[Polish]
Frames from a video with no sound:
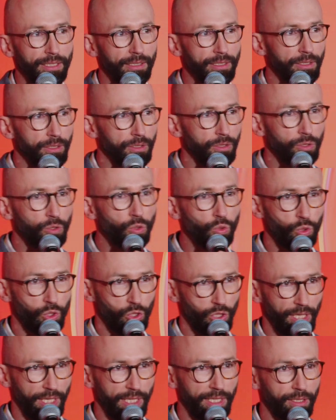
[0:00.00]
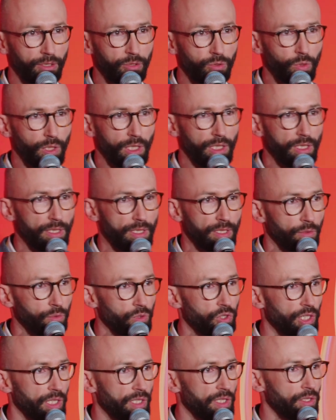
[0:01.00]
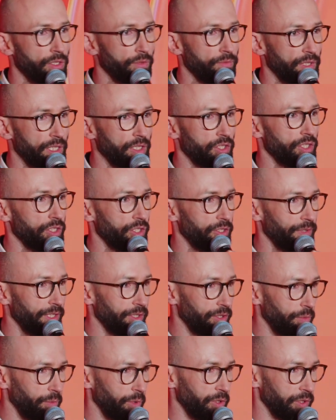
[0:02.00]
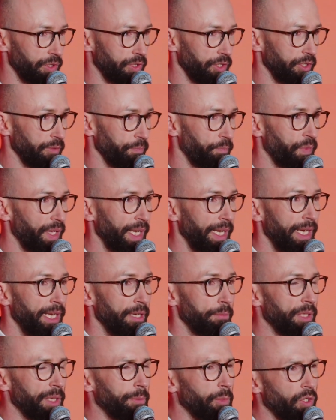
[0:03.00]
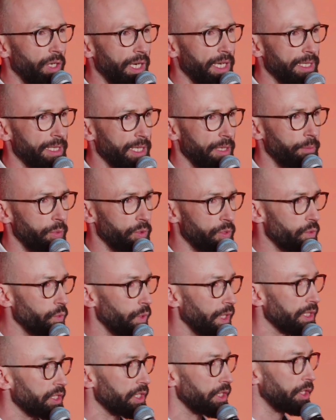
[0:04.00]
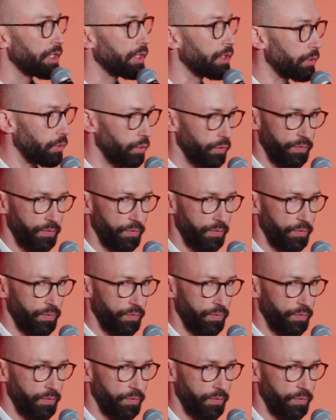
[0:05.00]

e, duże, które są często w naszej świadomości. Miałem okazję posłuchać kilku